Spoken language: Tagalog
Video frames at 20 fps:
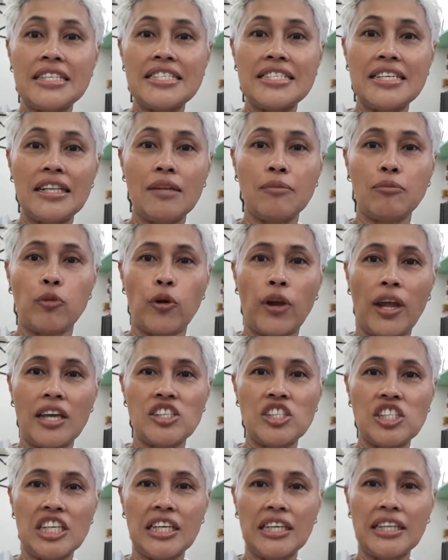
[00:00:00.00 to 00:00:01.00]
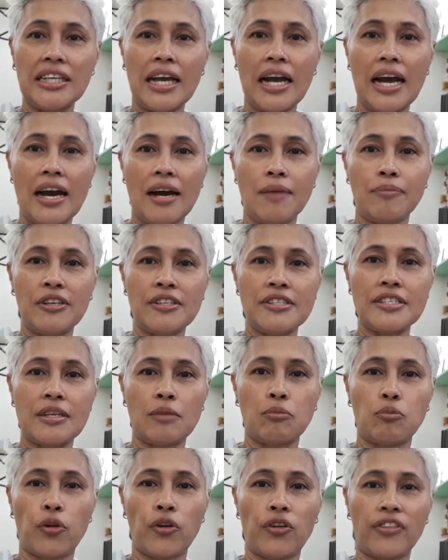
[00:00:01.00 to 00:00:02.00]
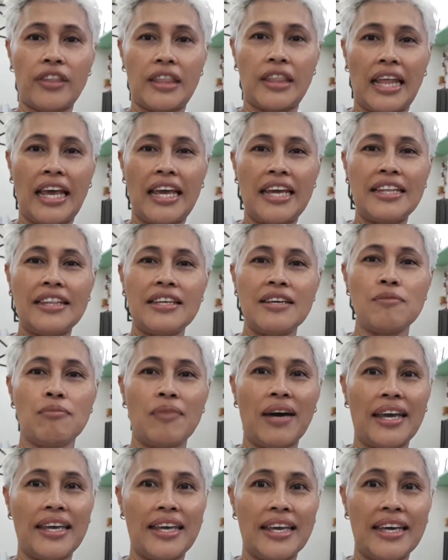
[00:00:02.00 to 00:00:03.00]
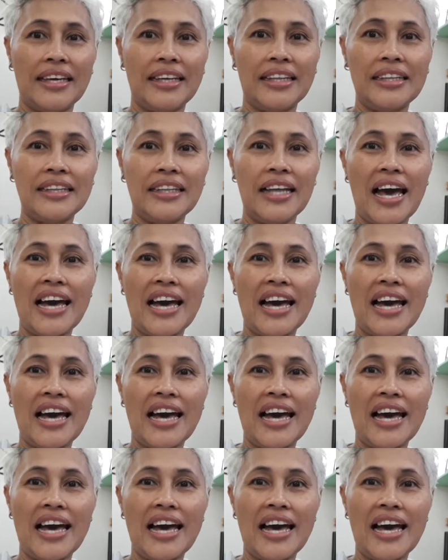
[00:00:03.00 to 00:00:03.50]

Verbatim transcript: celebration kahapon sa birthday ni Michael